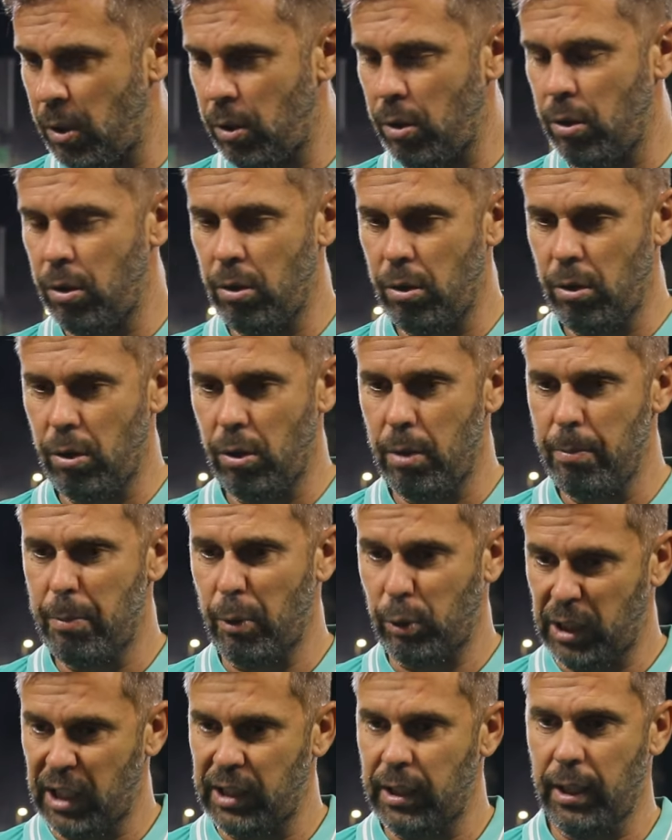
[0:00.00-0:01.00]
pero
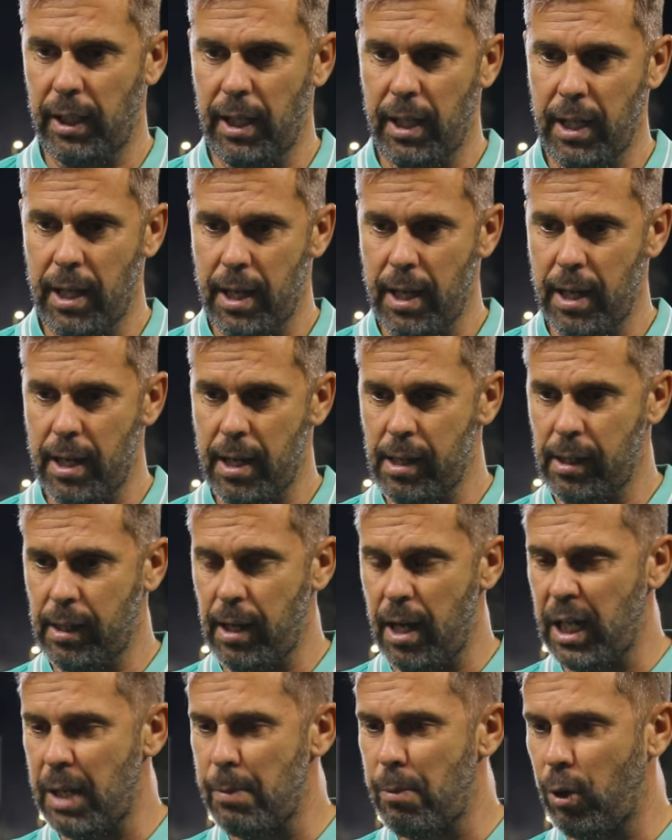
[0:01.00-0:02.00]
importante que,
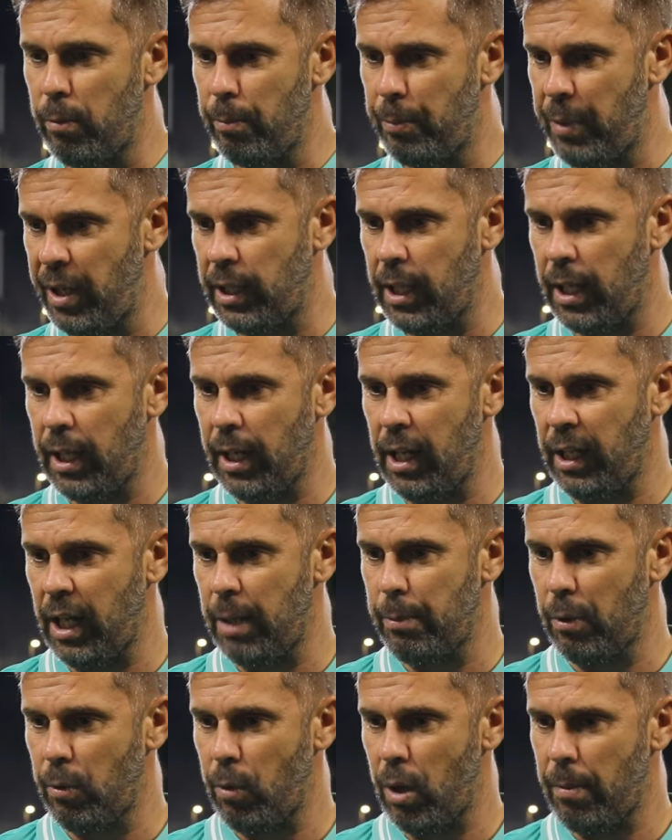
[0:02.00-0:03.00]
que el equipo compita y que el
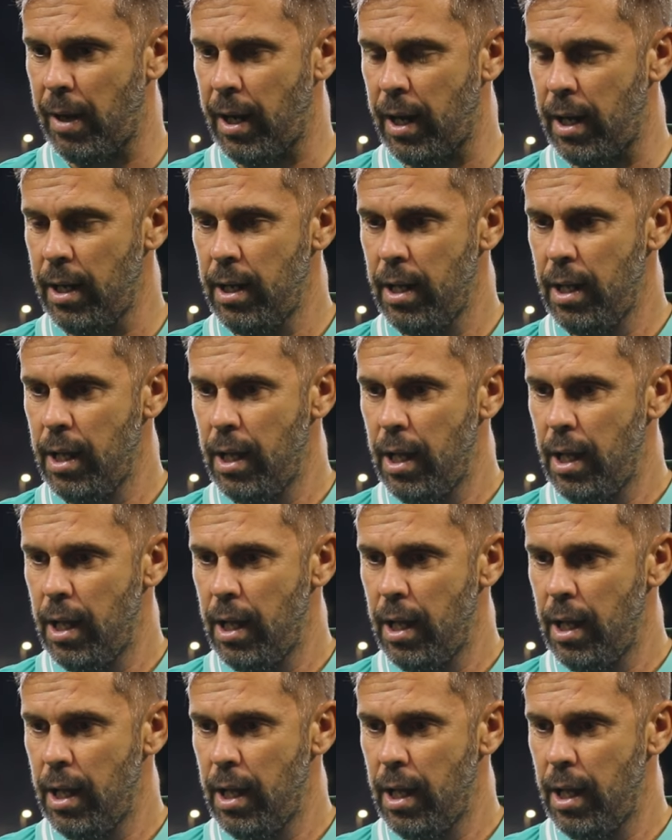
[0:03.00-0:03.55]
equipo vuelva